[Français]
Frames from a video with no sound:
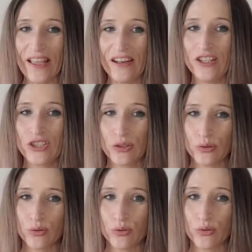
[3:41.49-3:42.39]
les gens
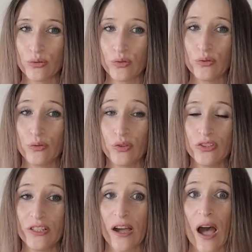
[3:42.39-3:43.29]
autour de vous vont
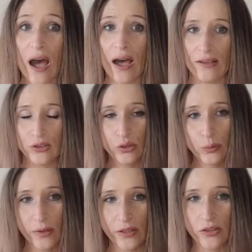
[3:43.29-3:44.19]
dire Ah, ce
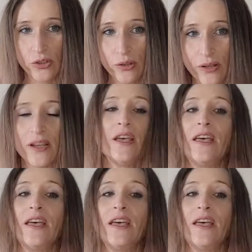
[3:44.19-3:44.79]
manager,